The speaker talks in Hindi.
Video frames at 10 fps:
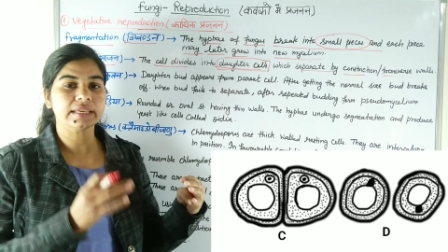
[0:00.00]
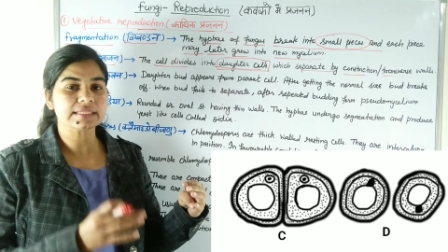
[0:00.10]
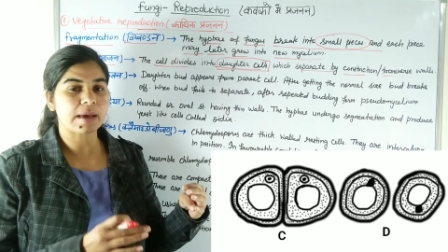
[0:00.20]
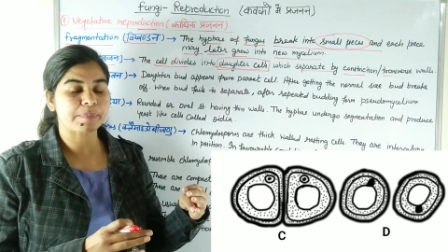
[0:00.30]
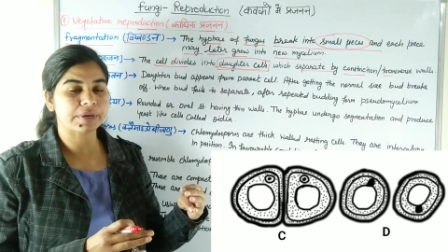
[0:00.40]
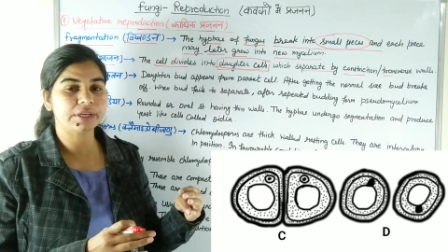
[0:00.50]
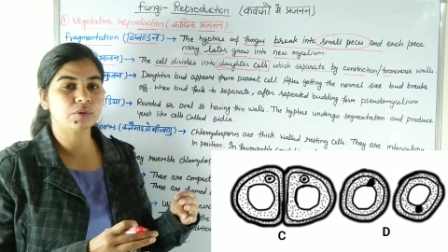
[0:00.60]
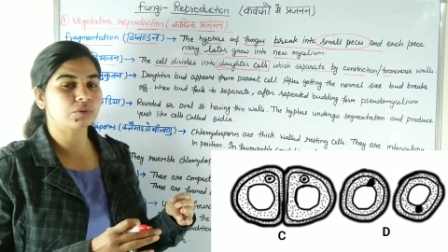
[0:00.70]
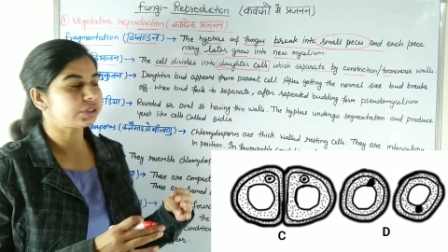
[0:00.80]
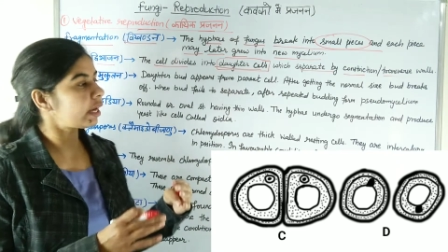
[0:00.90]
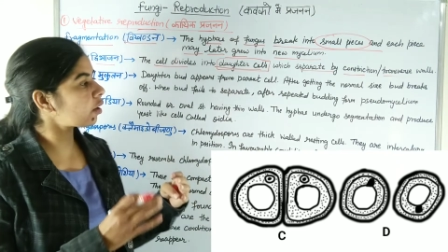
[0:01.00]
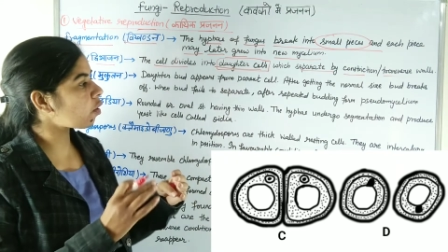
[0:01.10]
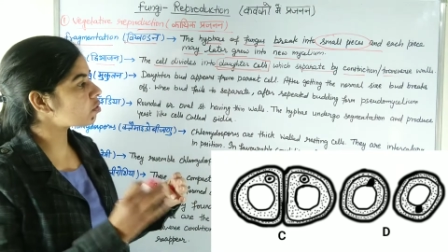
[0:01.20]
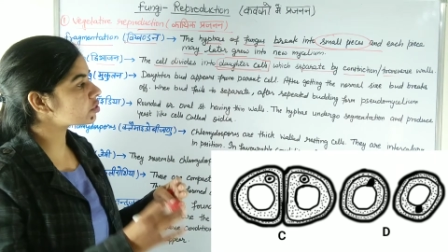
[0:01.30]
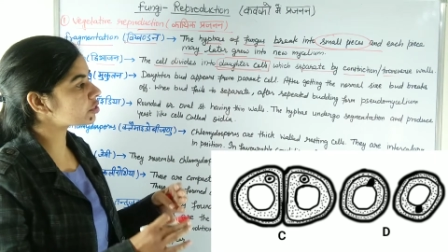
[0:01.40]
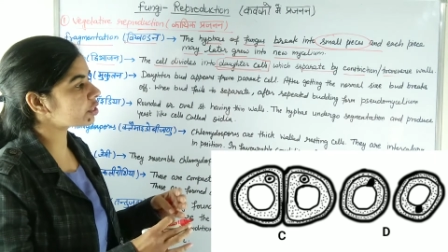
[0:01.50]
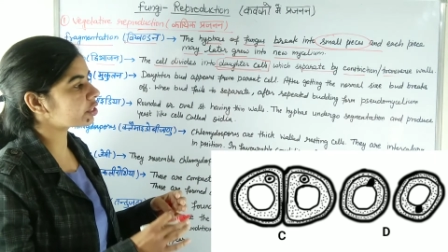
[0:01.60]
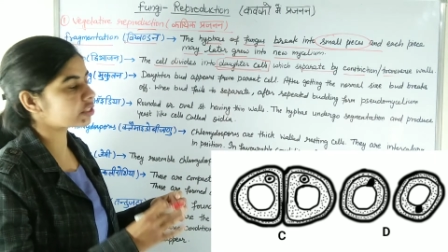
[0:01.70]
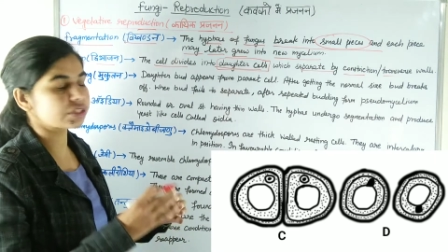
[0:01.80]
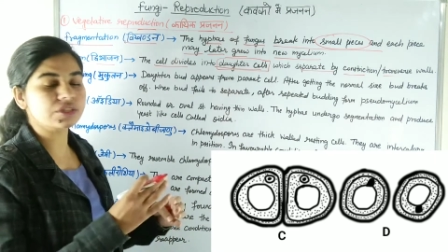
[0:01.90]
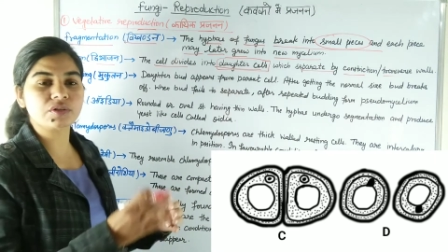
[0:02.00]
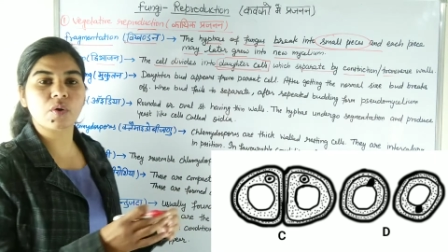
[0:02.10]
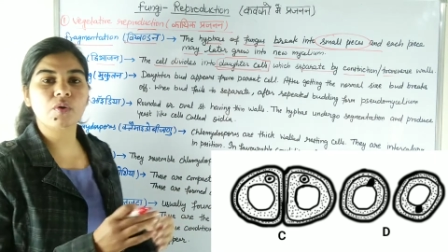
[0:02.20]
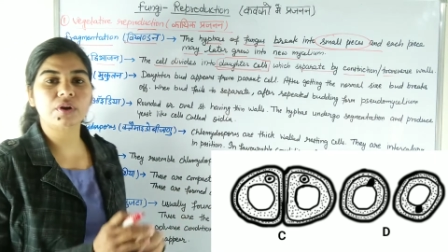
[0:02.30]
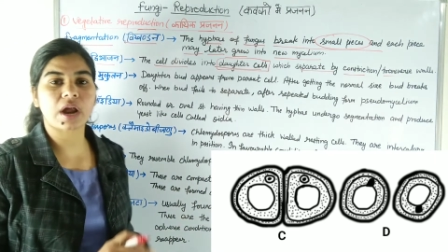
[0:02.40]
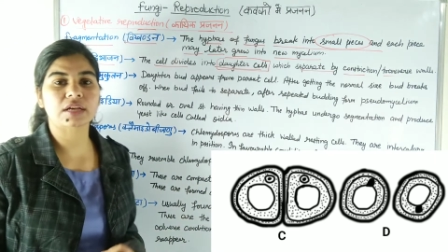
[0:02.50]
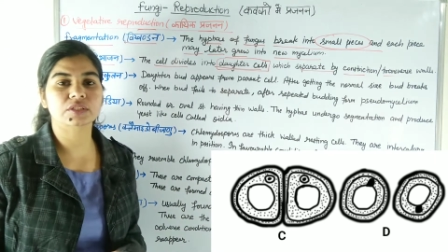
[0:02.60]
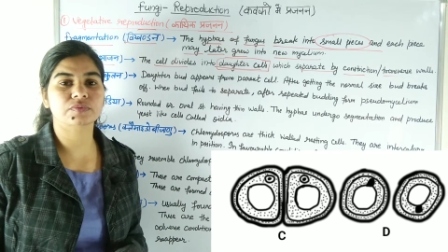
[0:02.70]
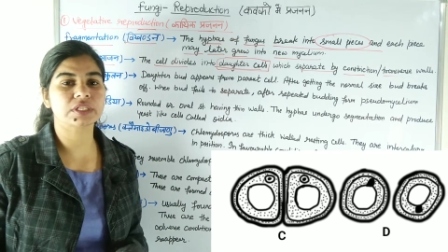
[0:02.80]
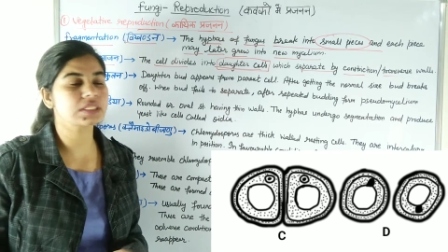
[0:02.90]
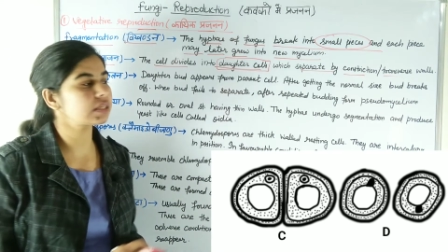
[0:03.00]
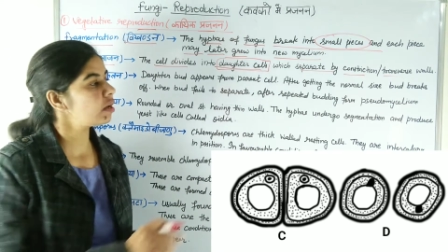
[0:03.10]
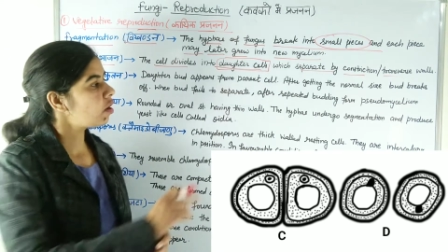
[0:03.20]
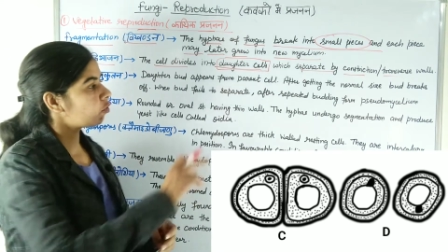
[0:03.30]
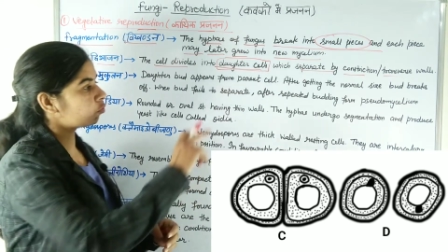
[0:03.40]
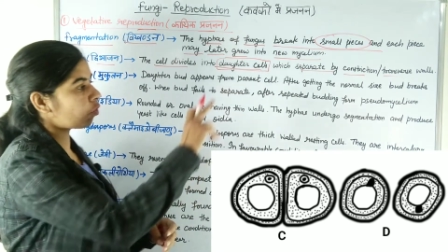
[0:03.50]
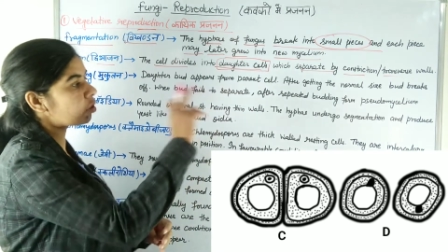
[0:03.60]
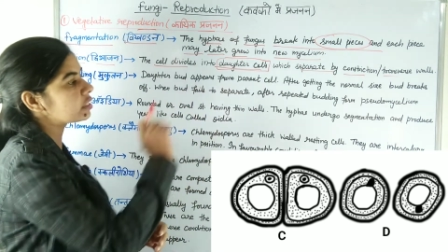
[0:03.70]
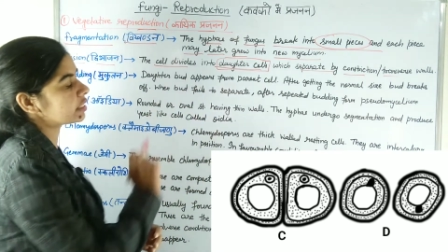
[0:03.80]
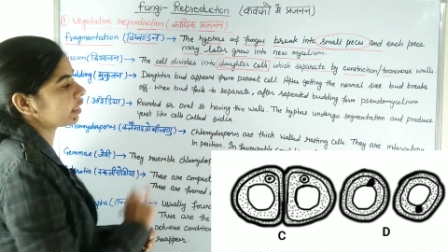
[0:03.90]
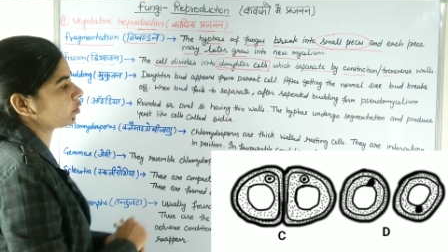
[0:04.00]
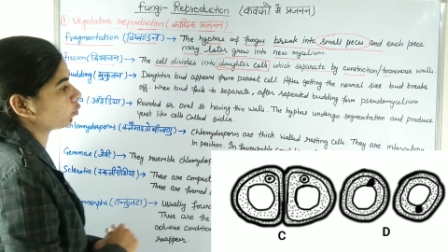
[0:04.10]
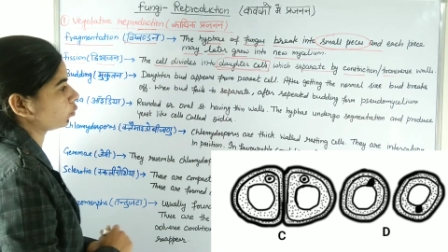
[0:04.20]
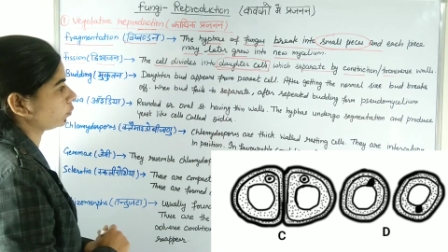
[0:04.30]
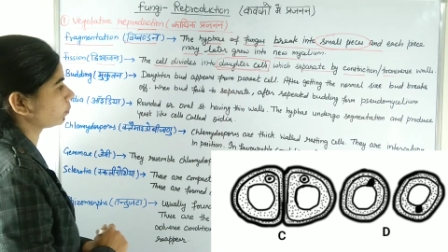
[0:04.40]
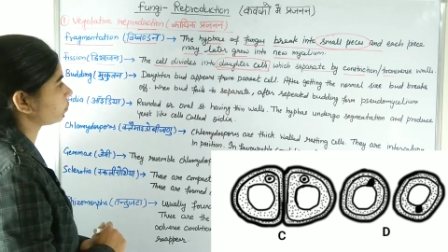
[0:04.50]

ये सेपरेट होती है कॉन्स्ट्रिक्शन और ट्रांसवर्स वॉल्स के थ्रू